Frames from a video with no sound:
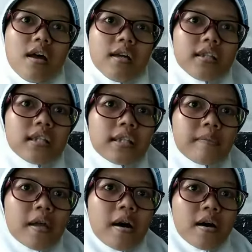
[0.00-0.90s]
lain
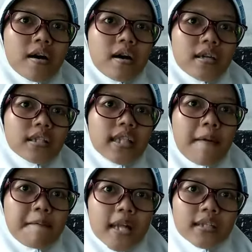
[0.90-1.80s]

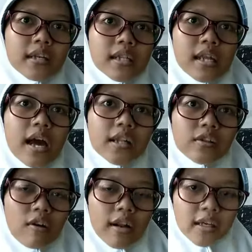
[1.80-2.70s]
tanpa terlihat
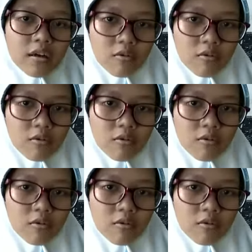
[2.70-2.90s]
oleh